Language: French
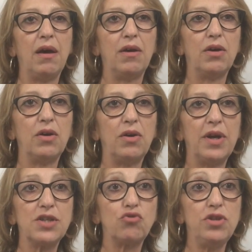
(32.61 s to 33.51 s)

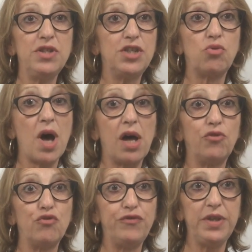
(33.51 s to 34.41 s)
Euh, elles ont une histoire
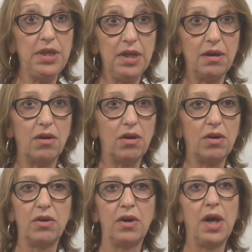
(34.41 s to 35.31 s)
de vie,
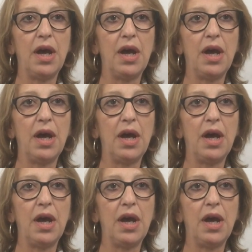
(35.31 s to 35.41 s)
euh,